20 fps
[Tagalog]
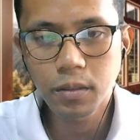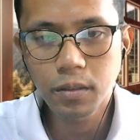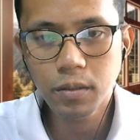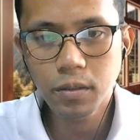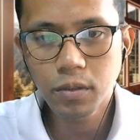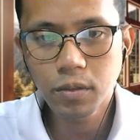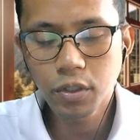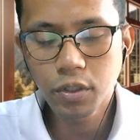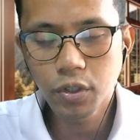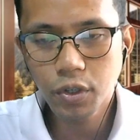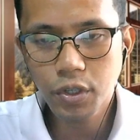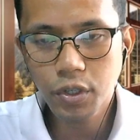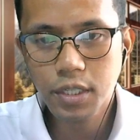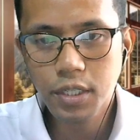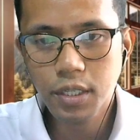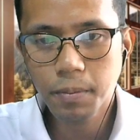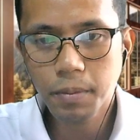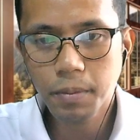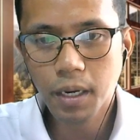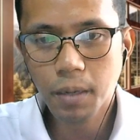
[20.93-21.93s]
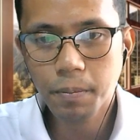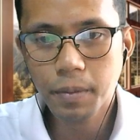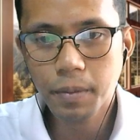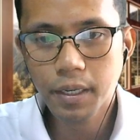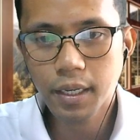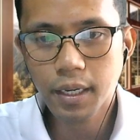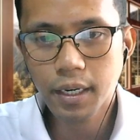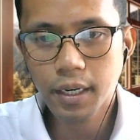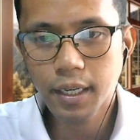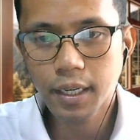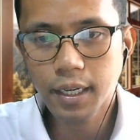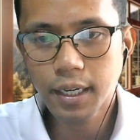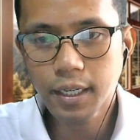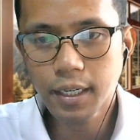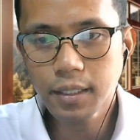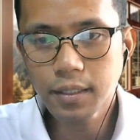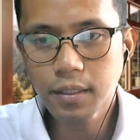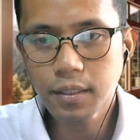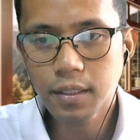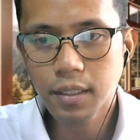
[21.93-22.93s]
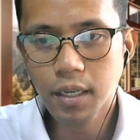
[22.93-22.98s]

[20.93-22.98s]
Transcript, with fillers: O Diyos na makapangyarihan,